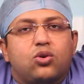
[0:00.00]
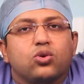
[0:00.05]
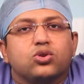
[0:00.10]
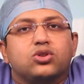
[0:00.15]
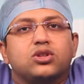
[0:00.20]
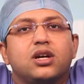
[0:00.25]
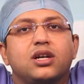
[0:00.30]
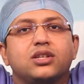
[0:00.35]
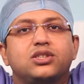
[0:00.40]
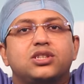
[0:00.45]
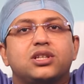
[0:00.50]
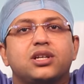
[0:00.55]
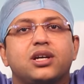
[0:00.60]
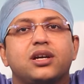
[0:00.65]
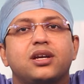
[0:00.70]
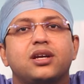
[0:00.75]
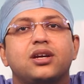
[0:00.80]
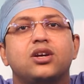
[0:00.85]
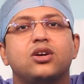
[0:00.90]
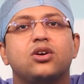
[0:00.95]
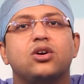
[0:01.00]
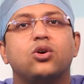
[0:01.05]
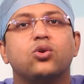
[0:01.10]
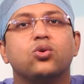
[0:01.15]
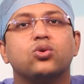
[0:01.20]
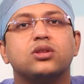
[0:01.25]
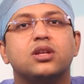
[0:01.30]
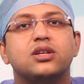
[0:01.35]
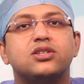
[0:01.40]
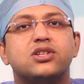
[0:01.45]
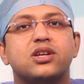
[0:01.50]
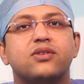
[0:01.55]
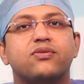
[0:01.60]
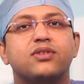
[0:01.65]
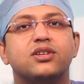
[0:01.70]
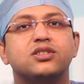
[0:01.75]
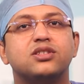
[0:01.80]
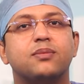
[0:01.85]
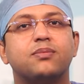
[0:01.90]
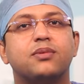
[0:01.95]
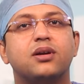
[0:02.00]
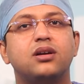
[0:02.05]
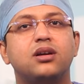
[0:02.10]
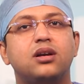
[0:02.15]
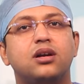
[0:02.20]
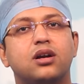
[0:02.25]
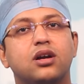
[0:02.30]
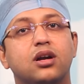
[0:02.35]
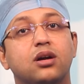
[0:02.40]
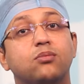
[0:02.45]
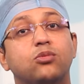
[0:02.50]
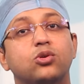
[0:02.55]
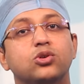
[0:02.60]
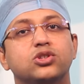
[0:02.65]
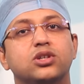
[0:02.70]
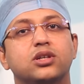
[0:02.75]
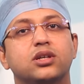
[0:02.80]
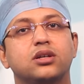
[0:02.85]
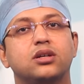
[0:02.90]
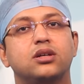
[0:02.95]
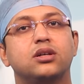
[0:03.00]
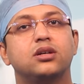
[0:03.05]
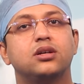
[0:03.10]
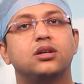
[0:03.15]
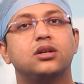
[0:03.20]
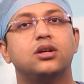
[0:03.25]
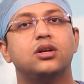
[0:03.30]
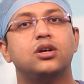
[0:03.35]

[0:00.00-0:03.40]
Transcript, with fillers: उतना अच्छा है और उतना स्टिफनेस आपका कम हो जाएगा